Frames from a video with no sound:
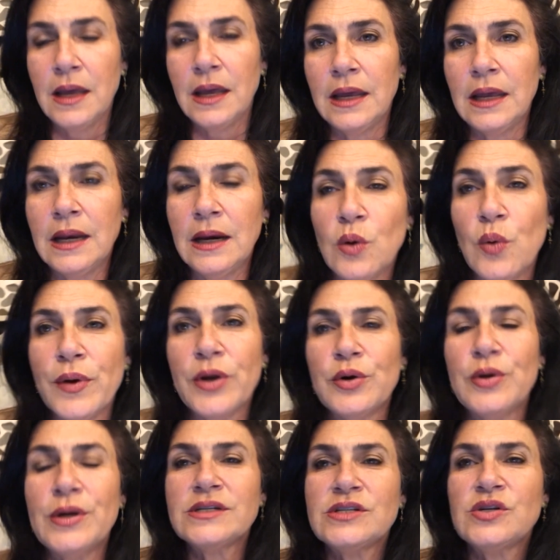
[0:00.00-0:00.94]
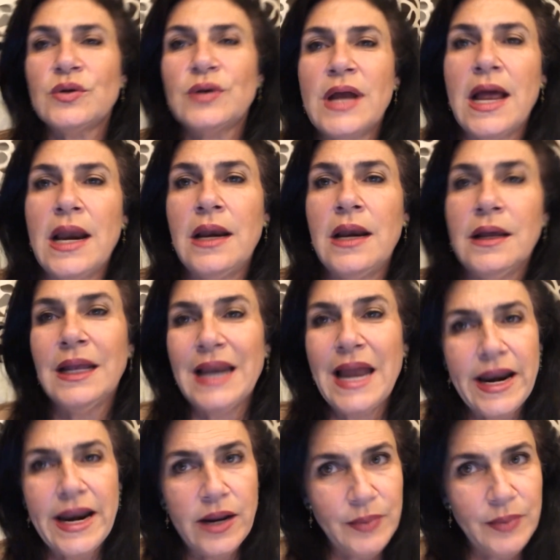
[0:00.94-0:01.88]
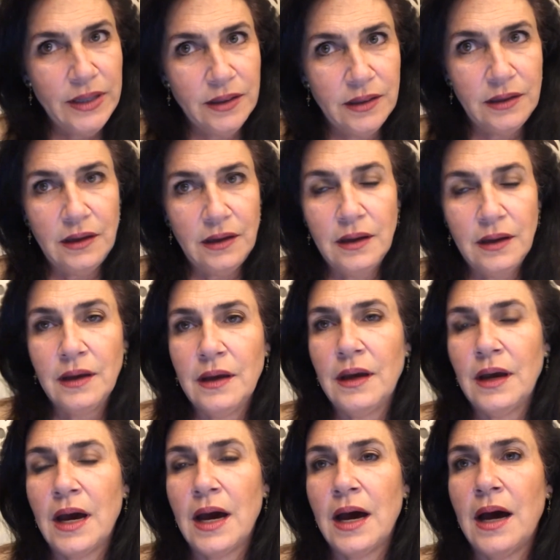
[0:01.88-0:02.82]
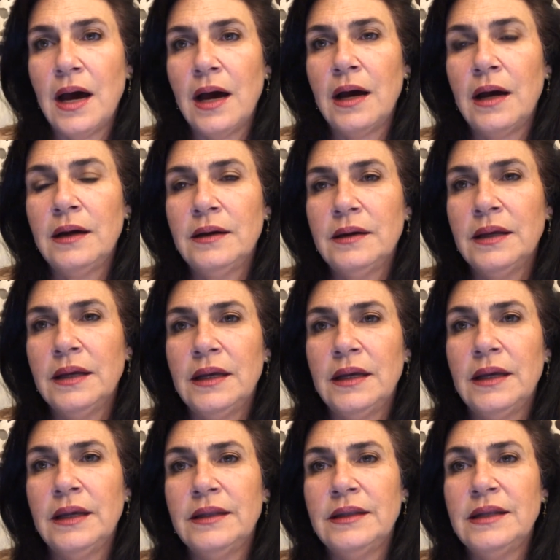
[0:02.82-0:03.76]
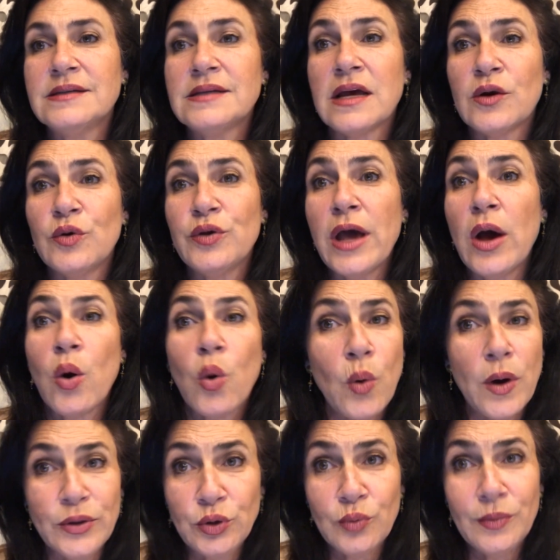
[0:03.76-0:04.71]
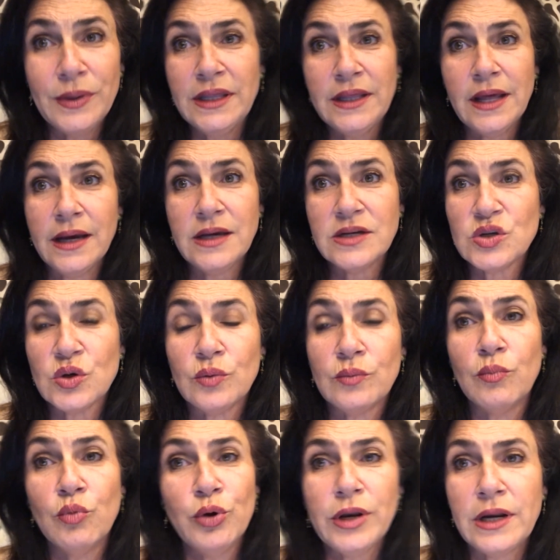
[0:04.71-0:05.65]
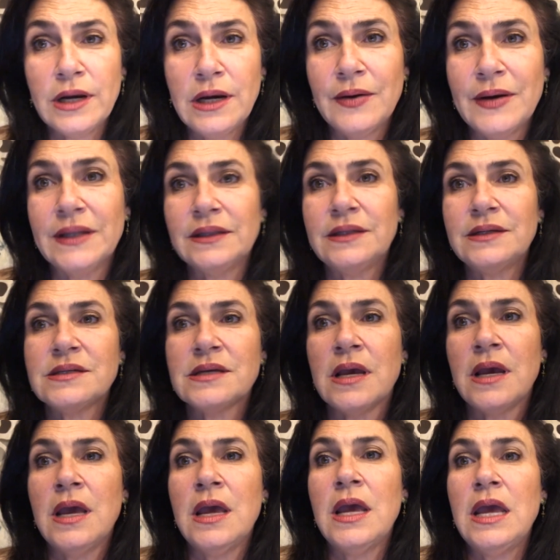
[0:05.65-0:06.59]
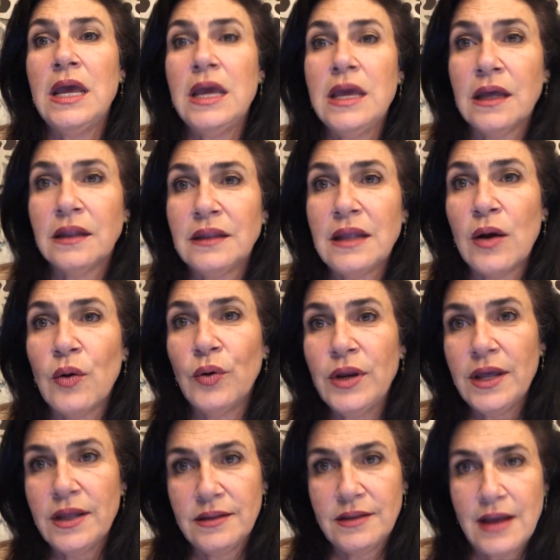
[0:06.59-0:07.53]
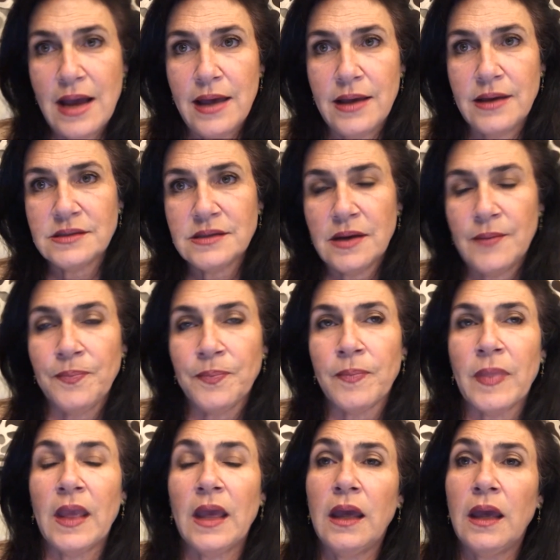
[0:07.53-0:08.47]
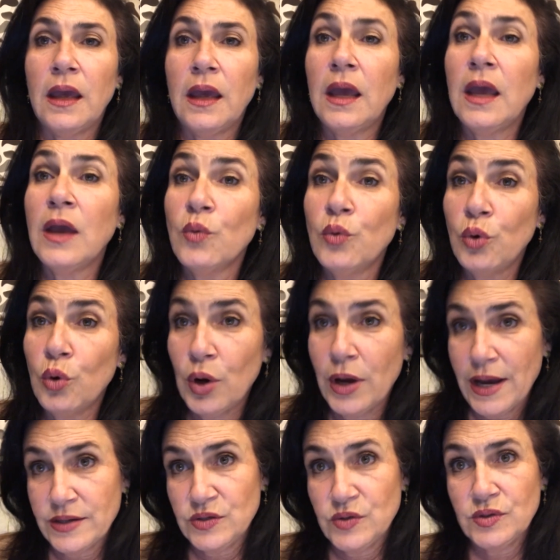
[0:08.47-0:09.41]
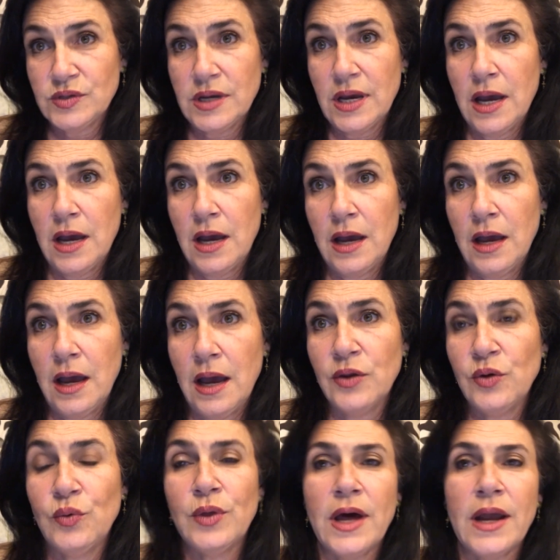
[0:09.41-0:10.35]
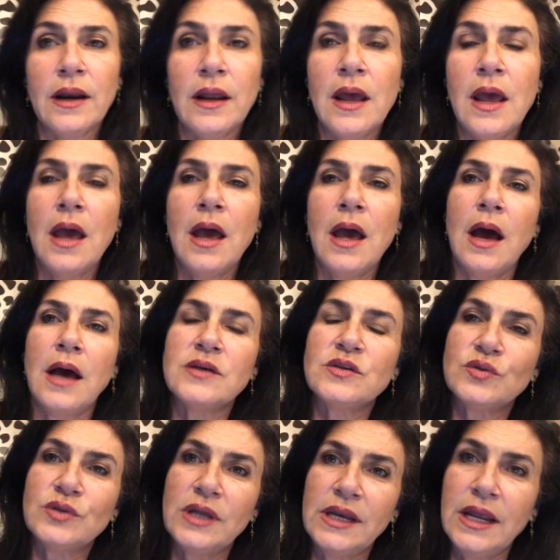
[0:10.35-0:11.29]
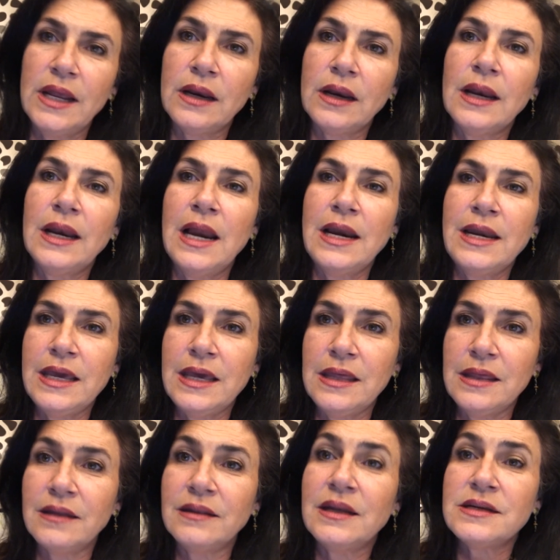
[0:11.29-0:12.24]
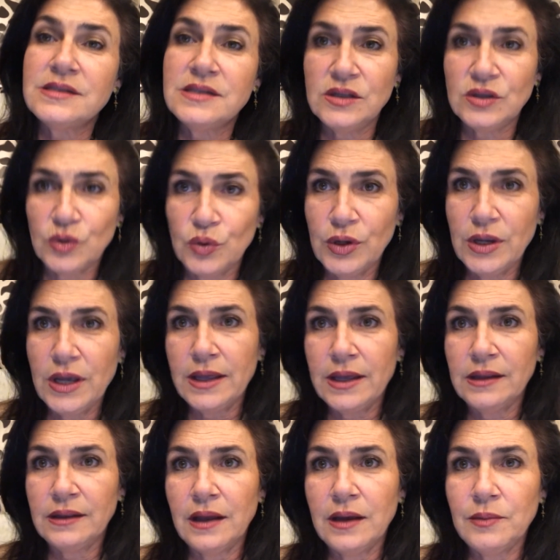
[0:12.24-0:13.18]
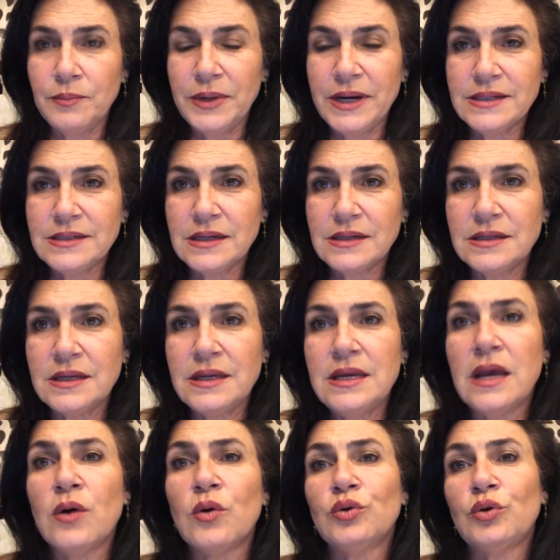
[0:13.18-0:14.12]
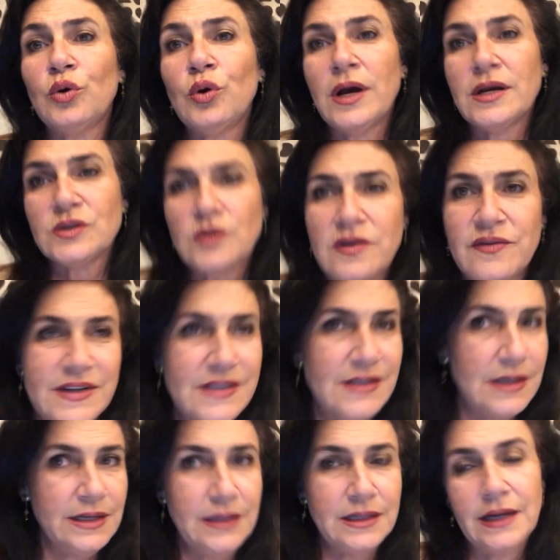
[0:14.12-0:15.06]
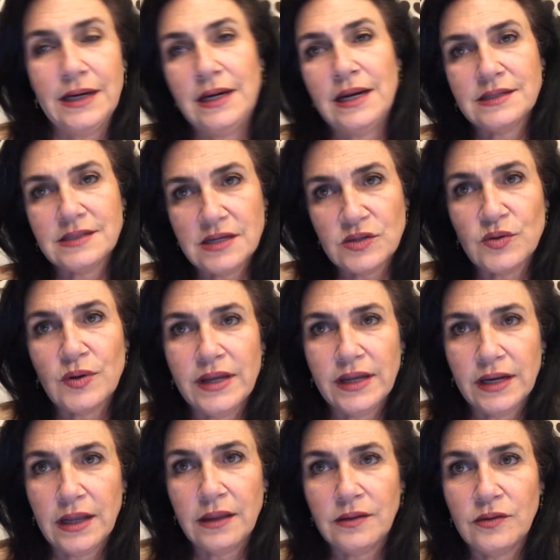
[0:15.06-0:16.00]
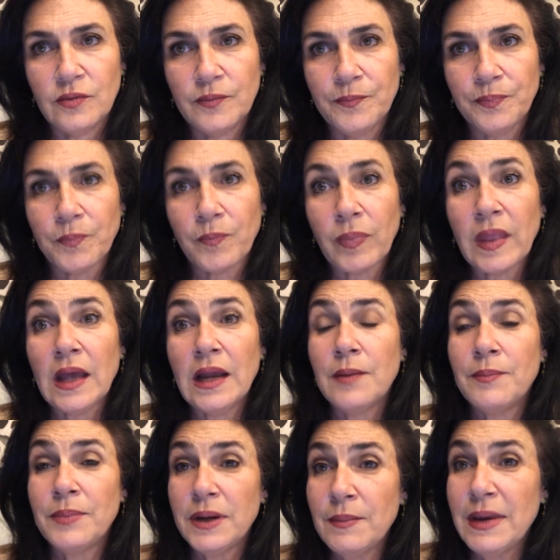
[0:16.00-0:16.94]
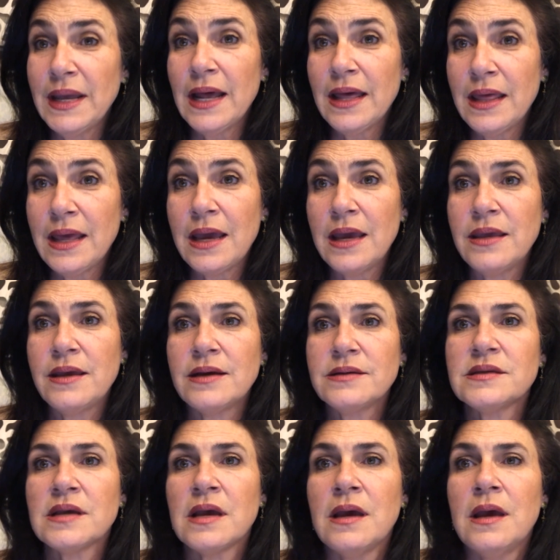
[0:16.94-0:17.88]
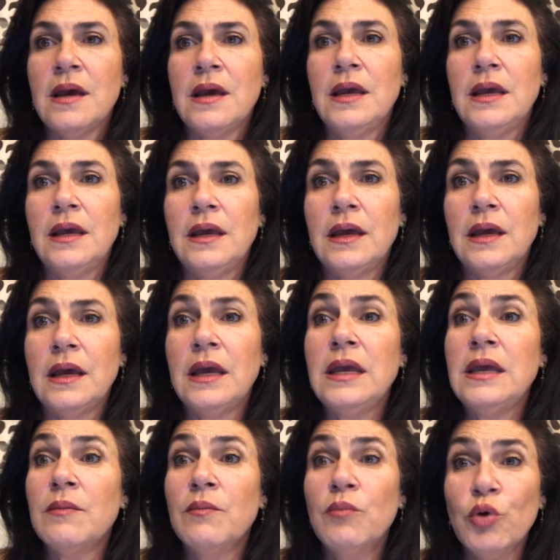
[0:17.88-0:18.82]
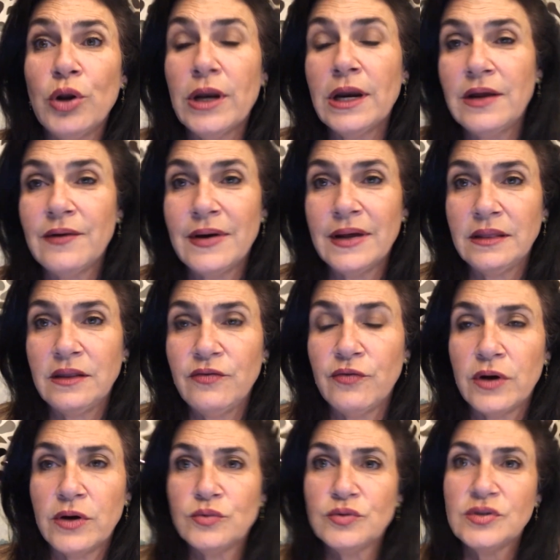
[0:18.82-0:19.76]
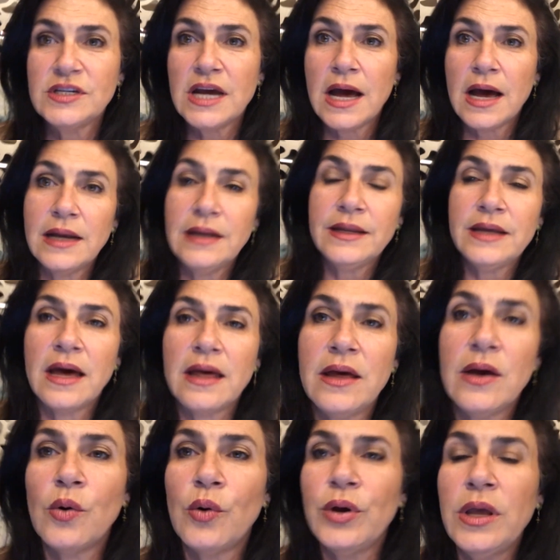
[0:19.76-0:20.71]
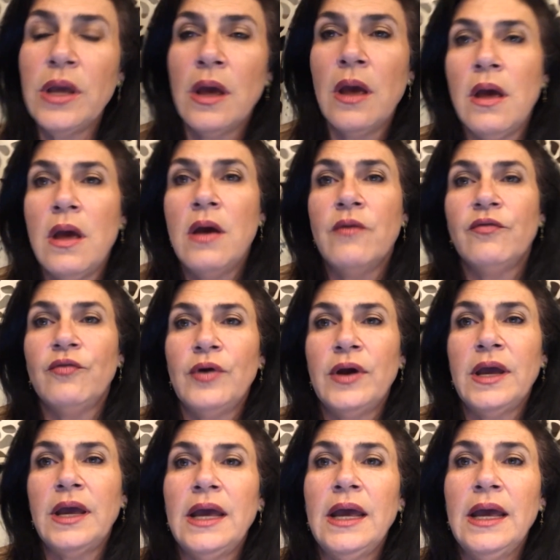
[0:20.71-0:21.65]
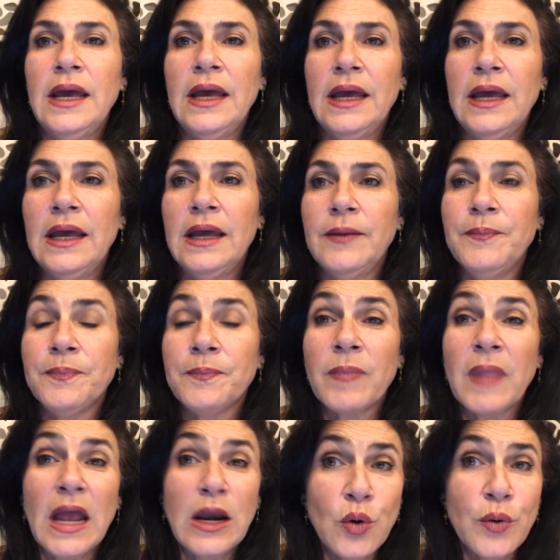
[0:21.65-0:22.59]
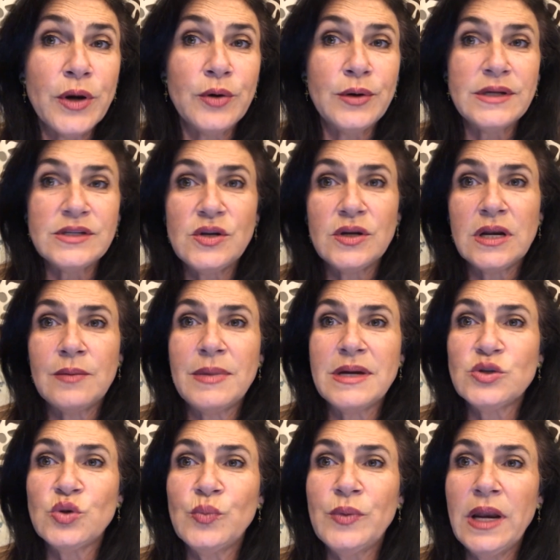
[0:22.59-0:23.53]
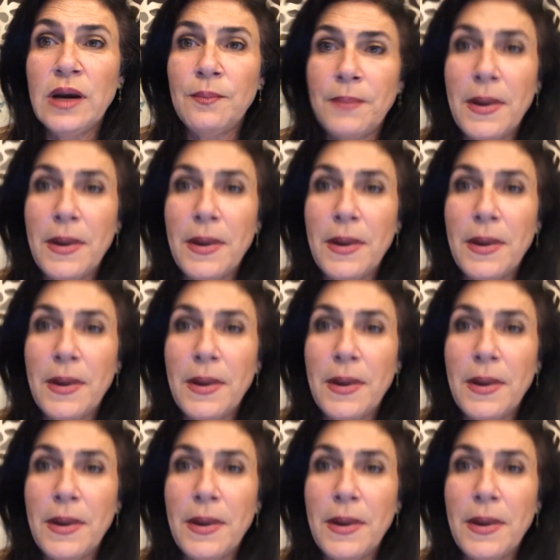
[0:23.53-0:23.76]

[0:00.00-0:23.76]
El gobierno nacional claramente ha eh, desarrollado cuatro medidas que son muy relevantes y que están orientadas eh, en unos casos a ayudar a sostener la liquidez transitoria de estas empresas y en otros casos a facilitar el acceso al crédito. La primera de ellas, eh, y es muy relevante y fue anunciada el día de hoy, fue eh, que el Gobierno Nacional va a asumir el